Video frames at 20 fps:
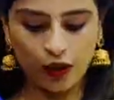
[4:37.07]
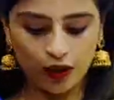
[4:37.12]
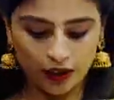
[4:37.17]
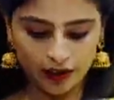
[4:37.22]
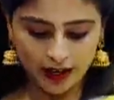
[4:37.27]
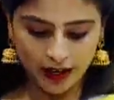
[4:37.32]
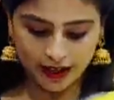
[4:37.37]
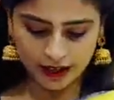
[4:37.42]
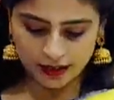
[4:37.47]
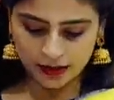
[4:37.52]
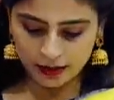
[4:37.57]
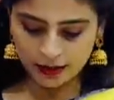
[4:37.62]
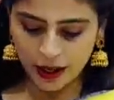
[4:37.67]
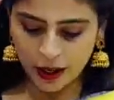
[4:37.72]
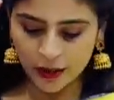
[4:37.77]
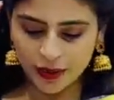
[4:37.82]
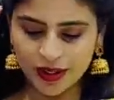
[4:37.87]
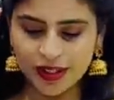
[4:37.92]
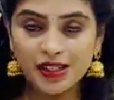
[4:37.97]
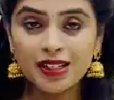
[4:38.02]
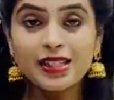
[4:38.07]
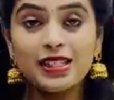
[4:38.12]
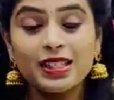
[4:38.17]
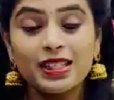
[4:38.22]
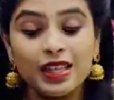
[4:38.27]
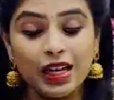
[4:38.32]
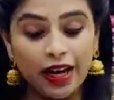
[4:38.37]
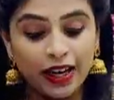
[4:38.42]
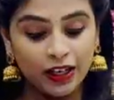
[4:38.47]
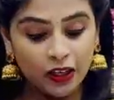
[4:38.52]
కాంట్రాస్ట్ బ్లౌజ్
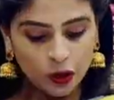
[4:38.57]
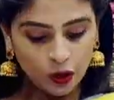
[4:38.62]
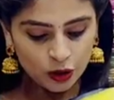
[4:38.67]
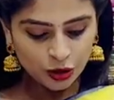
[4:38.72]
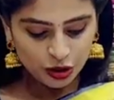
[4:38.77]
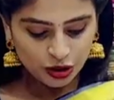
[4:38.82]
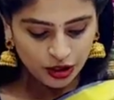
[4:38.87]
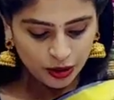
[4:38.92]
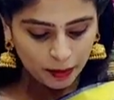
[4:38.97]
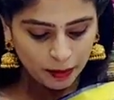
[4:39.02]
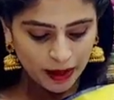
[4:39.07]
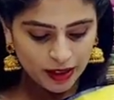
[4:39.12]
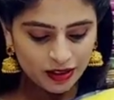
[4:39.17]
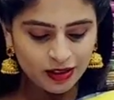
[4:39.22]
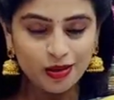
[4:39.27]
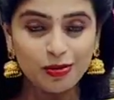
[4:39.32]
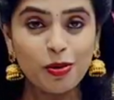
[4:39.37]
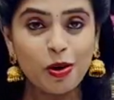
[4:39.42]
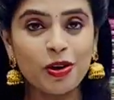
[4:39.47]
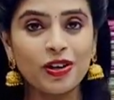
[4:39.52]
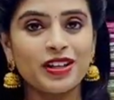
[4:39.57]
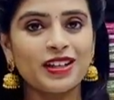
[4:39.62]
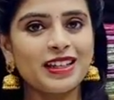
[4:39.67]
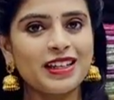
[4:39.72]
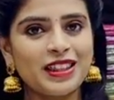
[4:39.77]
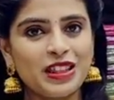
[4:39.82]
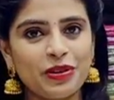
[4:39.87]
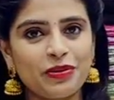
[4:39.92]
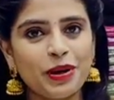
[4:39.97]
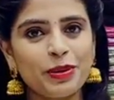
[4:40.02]
శారీలో వచ్చిన పెద్ద బార్డర్
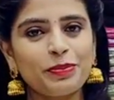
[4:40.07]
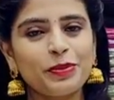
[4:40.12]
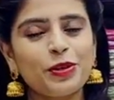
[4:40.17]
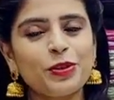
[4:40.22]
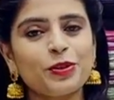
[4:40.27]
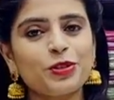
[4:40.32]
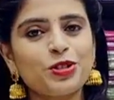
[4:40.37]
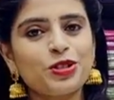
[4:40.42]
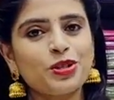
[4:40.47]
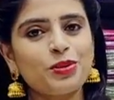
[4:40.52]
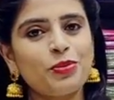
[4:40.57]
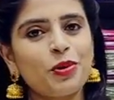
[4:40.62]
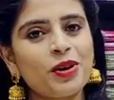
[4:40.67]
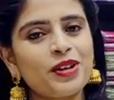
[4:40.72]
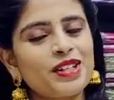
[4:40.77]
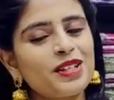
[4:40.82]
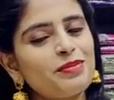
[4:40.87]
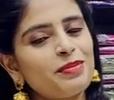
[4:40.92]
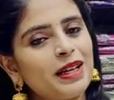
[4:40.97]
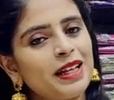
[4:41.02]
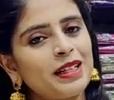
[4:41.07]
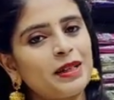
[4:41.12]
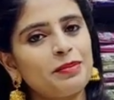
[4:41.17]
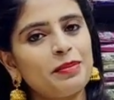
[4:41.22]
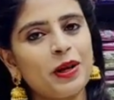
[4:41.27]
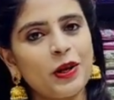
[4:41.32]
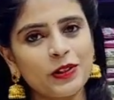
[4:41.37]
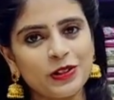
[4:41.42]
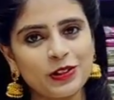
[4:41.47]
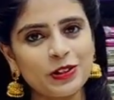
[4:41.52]
కింద వైపున వచ్చిన బార్డర్ మనకి
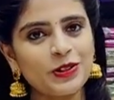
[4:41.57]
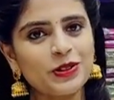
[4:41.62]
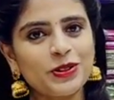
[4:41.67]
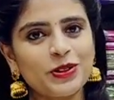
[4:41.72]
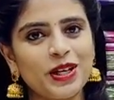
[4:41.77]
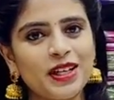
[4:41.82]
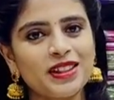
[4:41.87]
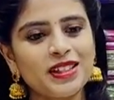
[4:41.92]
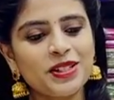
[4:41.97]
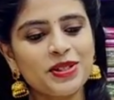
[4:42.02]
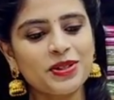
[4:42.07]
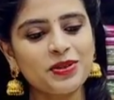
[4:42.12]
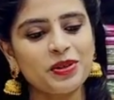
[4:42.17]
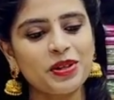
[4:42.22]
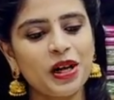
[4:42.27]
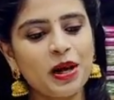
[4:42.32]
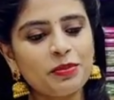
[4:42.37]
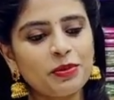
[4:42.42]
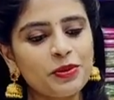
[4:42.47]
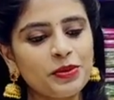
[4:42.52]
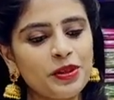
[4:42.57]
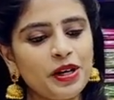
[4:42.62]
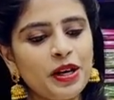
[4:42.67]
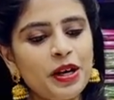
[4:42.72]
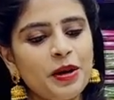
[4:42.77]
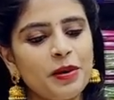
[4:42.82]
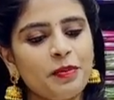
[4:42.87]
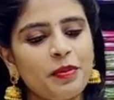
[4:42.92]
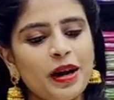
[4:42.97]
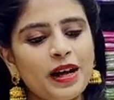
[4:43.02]
బ్లౌజ్లో కూడా తీసుకున్నాము
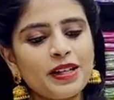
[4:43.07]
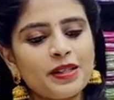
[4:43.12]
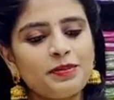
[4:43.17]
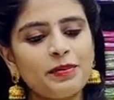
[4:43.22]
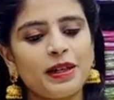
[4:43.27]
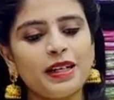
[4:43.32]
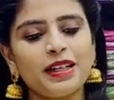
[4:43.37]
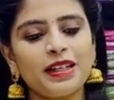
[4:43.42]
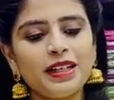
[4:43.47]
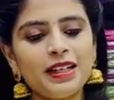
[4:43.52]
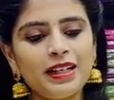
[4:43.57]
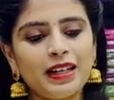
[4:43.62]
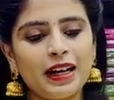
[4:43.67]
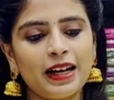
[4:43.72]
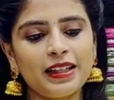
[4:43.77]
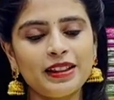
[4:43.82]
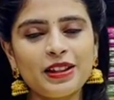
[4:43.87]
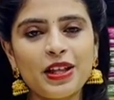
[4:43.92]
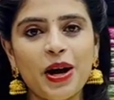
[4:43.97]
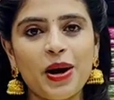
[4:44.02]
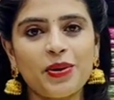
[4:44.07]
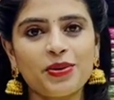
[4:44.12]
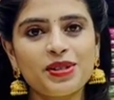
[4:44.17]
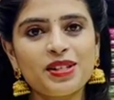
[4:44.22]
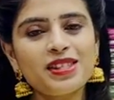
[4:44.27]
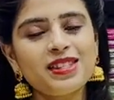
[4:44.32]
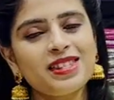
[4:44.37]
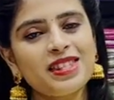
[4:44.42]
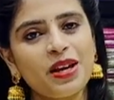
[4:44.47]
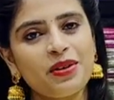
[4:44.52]
ప్రైస్ మనకి నైన్
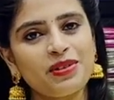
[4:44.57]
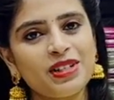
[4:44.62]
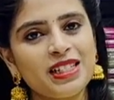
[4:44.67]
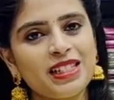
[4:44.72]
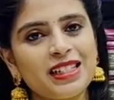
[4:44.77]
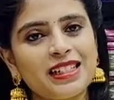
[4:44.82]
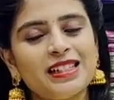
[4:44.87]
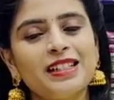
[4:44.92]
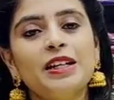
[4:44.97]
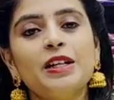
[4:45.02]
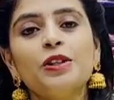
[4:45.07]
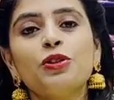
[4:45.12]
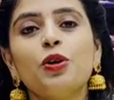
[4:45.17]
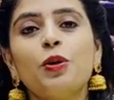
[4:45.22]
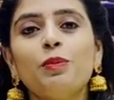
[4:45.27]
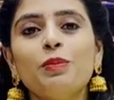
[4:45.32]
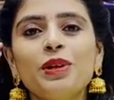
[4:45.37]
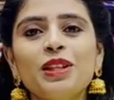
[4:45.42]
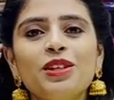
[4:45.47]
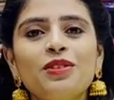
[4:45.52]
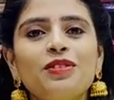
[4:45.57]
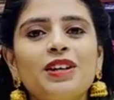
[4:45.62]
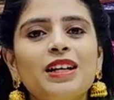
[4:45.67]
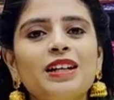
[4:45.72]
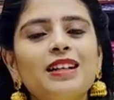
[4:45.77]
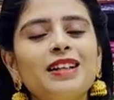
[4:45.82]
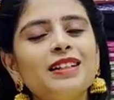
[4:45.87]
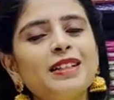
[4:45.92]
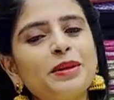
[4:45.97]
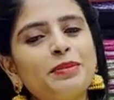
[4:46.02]
థౌజండ్ సెవెంటీ తొమ్మిది
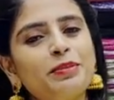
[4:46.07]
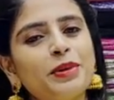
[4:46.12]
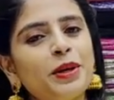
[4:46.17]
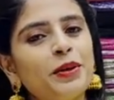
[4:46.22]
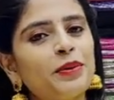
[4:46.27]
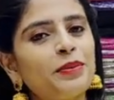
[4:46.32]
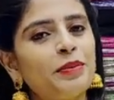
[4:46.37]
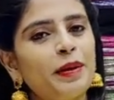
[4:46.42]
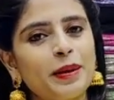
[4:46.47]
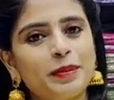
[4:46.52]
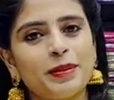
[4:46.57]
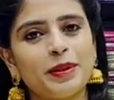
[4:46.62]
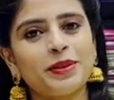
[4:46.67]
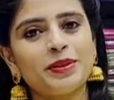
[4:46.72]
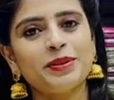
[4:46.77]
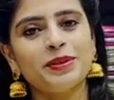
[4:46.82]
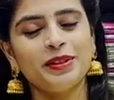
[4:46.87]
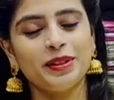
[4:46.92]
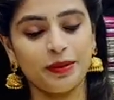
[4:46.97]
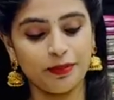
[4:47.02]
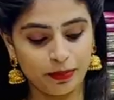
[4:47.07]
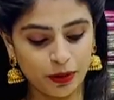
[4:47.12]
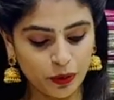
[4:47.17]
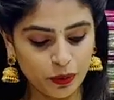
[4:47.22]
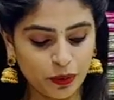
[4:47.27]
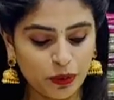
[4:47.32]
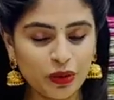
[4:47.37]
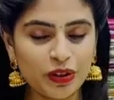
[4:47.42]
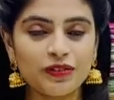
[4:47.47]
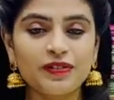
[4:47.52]
వేల డెబ్బై రూపాయలు పడుతుంది
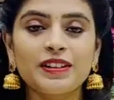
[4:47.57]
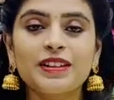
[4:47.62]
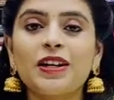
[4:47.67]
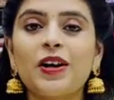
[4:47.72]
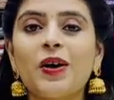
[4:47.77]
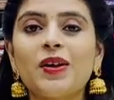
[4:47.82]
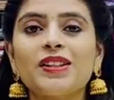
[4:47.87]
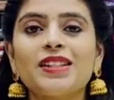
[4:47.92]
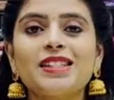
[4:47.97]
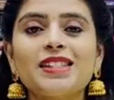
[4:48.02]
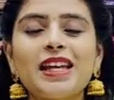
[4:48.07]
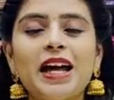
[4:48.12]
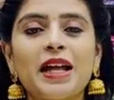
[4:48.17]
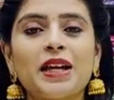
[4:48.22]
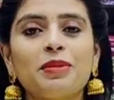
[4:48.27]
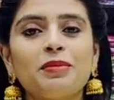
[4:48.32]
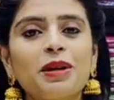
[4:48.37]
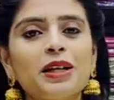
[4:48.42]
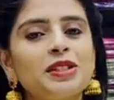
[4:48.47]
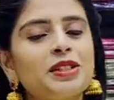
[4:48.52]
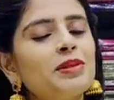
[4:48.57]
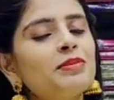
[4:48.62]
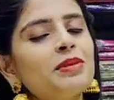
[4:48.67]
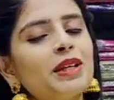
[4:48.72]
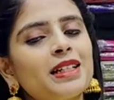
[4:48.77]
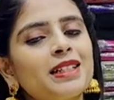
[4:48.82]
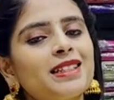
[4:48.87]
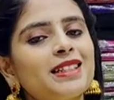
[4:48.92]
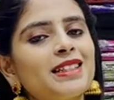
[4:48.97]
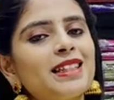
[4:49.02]
బ్యూటిఫుల్గా ఉంది శారీ మాత్రం
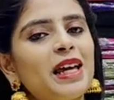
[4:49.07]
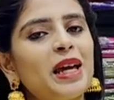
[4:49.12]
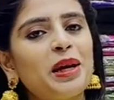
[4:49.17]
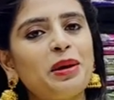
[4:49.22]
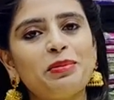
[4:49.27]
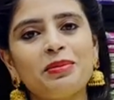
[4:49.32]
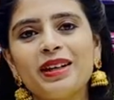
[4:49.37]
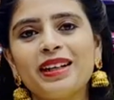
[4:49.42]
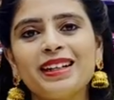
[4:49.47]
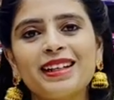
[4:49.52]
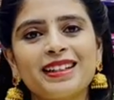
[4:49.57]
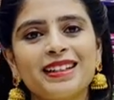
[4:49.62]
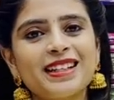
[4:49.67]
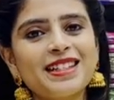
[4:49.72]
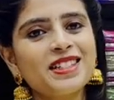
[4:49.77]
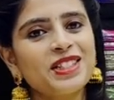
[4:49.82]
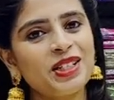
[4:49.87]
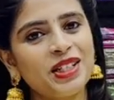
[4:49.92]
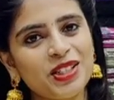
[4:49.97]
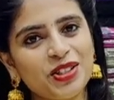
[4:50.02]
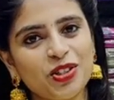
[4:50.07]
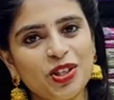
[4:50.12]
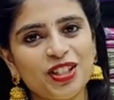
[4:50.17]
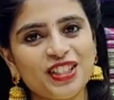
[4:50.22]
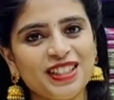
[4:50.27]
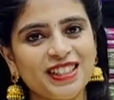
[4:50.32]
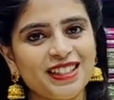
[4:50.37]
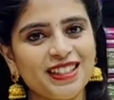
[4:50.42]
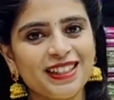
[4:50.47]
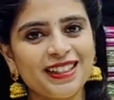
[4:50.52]
నచ్చితే ఇమీడియట్గా స్క్రీన్
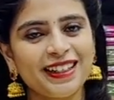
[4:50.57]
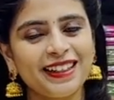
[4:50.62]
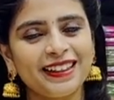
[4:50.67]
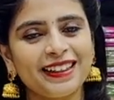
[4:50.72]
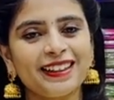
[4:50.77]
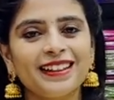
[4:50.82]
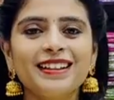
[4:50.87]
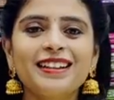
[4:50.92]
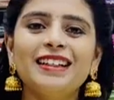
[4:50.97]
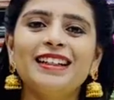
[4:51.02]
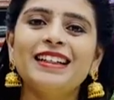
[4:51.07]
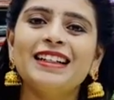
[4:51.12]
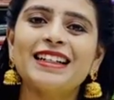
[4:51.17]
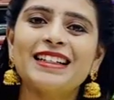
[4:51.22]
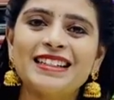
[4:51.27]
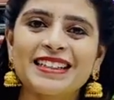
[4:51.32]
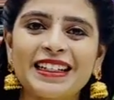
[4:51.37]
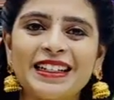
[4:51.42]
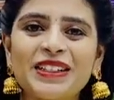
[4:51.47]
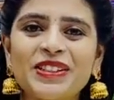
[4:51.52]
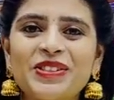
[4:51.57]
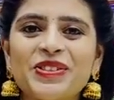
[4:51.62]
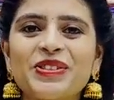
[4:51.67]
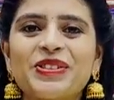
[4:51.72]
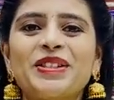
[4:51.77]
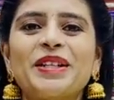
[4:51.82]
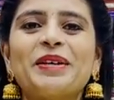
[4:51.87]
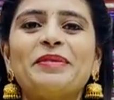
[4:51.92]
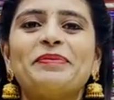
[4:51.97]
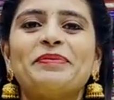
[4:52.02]
షాట్ చేసేయండి నెక్స్ట్ కలర్
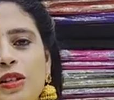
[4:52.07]
చూద్దాం